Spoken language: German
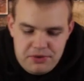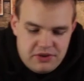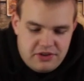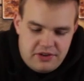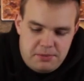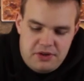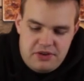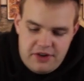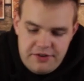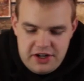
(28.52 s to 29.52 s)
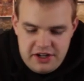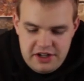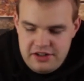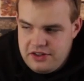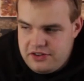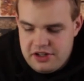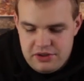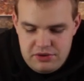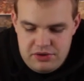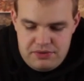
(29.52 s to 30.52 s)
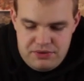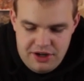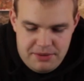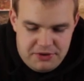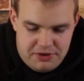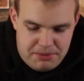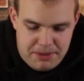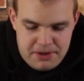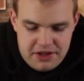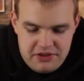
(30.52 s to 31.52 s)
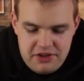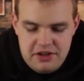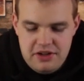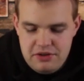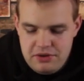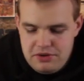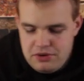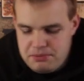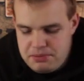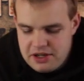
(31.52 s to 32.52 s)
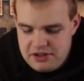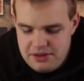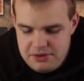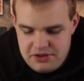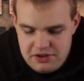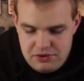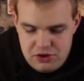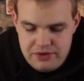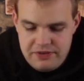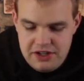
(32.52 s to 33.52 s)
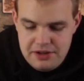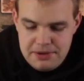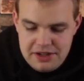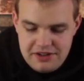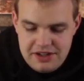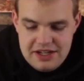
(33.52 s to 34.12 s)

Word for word: insgesamt in zwei Varianten, die sind natürlich noch vorher mit so einem Pappkästchen umpackt, die habe ich jetzt natürlich schon weggepackt.